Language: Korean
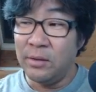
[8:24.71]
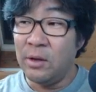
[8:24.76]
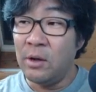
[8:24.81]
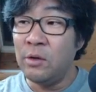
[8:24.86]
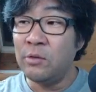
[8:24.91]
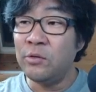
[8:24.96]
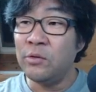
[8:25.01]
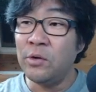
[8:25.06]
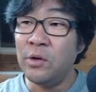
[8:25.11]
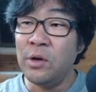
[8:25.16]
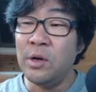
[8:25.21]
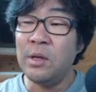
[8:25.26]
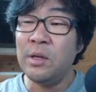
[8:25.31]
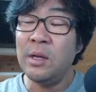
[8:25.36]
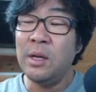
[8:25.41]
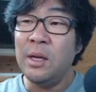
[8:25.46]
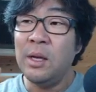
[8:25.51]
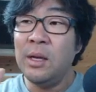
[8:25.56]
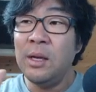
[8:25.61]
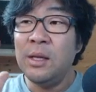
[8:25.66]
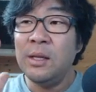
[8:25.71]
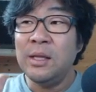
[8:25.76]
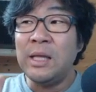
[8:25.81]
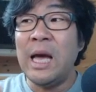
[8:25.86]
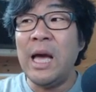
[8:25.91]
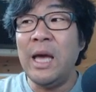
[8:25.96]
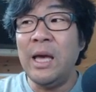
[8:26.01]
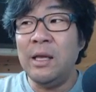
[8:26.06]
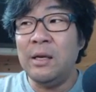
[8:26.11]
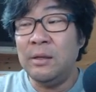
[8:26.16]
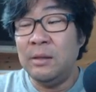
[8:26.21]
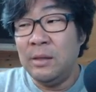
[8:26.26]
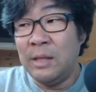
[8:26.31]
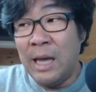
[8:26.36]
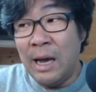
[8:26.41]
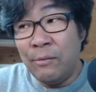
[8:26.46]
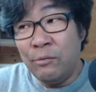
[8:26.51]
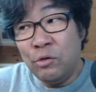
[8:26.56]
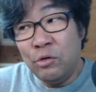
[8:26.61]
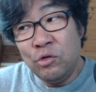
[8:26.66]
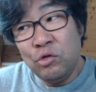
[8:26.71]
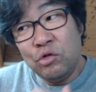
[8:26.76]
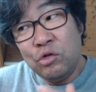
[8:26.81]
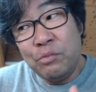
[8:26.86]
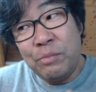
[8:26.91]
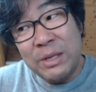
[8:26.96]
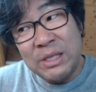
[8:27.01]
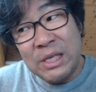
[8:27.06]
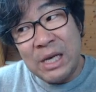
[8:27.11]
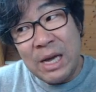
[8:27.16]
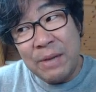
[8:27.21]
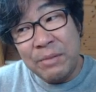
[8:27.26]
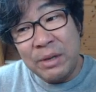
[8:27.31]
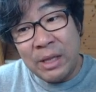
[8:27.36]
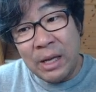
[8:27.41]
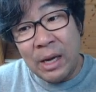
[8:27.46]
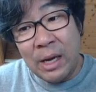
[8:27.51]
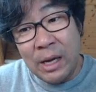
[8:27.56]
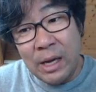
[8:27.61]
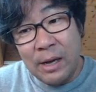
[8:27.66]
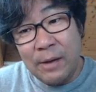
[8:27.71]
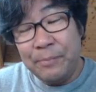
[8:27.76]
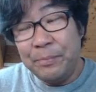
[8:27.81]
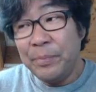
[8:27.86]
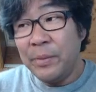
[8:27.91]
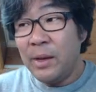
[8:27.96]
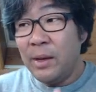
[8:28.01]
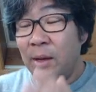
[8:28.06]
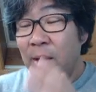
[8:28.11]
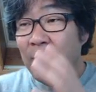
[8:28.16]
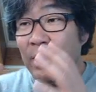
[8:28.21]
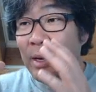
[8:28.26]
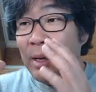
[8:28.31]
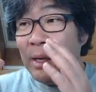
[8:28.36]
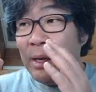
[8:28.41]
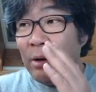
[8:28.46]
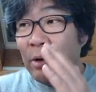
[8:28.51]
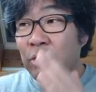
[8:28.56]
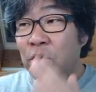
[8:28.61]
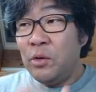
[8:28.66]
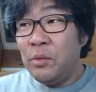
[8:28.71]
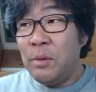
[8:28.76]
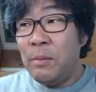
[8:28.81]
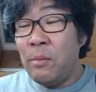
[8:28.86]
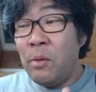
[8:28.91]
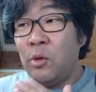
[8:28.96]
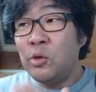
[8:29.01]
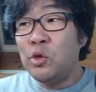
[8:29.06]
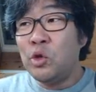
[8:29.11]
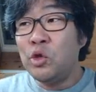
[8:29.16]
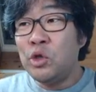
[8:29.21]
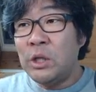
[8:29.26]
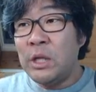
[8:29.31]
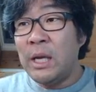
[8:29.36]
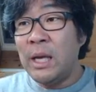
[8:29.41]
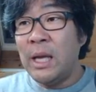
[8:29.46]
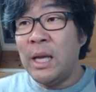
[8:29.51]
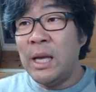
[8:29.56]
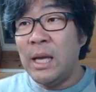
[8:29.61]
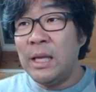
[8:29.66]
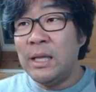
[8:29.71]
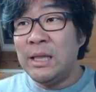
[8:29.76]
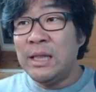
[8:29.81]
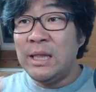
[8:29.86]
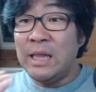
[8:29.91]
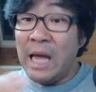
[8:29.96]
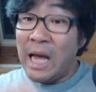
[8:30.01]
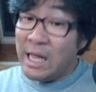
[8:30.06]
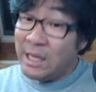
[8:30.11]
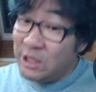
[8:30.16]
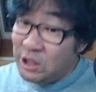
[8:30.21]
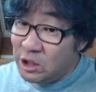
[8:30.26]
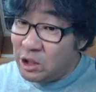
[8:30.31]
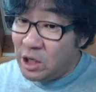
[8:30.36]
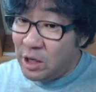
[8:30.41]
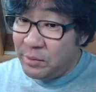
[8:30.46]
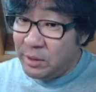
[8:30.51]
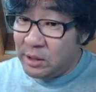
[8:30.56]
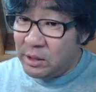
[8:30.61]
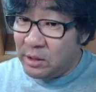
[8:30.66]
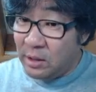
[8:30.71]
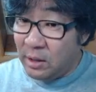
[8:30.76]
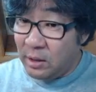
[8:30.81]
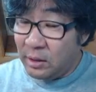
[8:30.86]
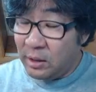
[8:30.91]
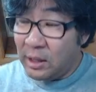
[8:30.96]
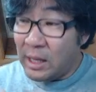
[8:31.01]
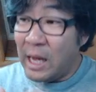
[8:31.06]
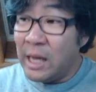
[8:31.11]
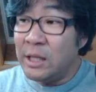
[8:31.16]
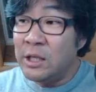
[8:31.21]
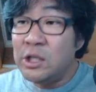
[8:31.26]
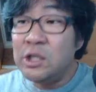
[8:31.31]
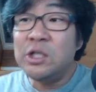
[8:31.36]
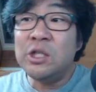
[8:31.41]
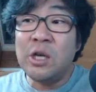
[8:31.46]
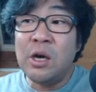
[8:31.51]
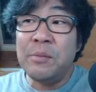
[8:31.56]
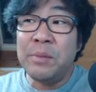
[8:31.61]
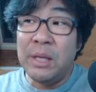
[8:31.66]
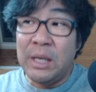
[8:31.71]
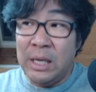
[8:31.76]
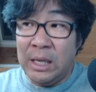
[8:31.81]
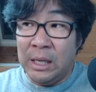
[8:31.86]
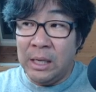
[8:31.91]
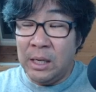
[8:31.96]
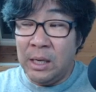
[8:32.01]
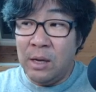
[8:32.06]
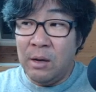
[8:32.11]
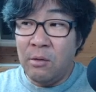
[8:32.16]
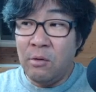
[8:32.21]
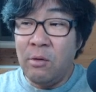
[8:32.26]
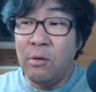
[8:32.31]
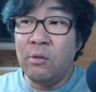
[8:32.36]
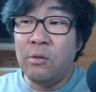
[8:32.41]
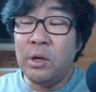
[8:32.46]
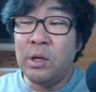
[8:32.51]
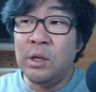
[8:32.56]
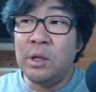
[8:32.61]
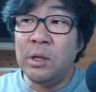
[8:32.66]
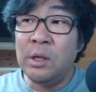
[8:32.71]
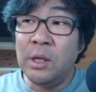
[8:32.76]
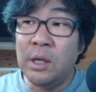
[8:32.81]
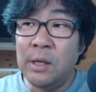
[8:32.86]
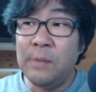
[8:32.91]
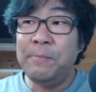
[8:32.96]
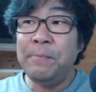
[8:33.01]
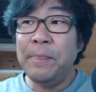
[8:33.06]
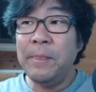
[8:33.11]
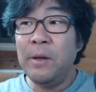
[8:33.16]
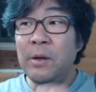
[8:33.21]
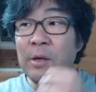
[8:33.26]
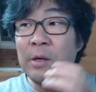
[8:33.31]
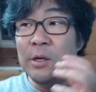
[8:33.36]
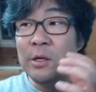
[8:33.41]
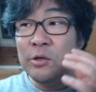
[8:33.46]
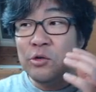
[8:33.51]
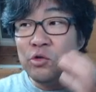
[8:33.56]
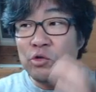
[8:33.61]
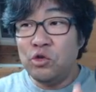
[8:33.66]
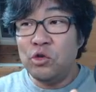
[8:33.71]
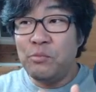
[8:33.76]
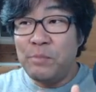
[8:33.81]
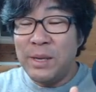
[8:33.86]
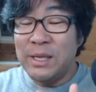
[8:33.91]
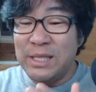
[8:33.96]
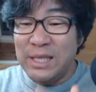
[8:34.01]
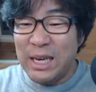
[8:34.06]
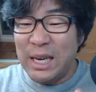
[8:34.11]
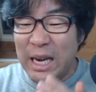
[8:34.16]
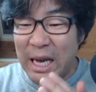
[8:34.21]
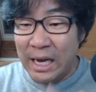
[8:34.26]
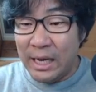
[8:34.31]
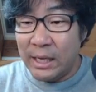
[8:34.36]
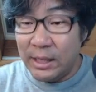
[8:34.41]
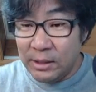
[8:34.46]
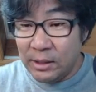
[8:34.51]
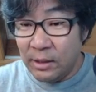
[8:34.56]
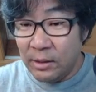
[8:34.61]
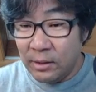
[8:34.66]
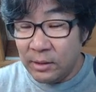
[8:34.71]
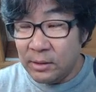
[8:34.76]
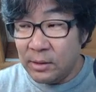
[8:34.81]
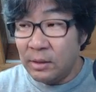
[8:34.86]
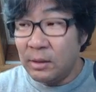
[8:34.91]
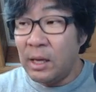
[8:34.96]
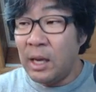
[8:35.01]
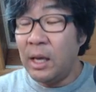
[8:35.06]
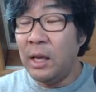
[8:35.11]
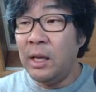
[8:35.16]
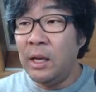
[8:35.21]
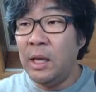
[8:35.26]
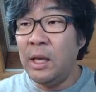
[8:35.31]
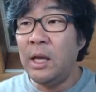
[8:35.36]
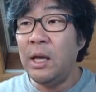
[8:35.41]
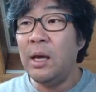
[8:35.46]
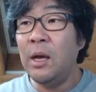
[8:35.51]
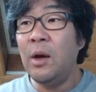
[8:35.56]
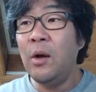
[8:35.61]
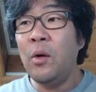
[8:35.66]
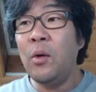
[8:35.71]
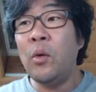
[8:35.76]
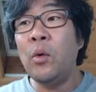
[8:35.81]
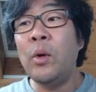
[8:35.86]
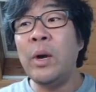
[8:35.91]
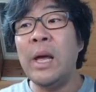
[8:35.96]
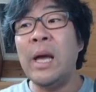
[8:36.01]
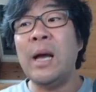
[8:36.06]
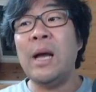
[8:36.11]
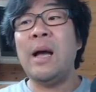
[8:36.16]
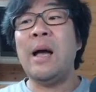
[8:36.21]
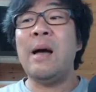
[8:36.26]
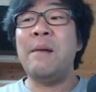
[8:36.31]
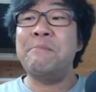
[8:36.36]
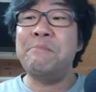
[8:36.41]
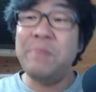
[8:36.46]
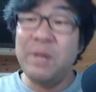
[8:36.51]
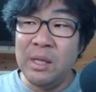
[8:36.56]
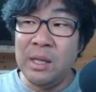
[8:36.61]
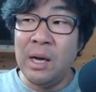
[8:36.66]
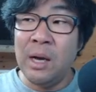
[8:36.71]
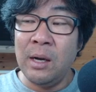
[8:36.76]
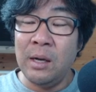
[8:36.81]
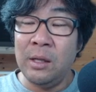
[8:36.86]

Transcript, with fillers: 결국은 타일은 나무는 수초팽창합니다. 어떻게 보면 목조주택의 단점이죠. 단점이라니까 콘크리트는 수초팽창을 안 하죠. 그래서 타일이 오래 갑니다.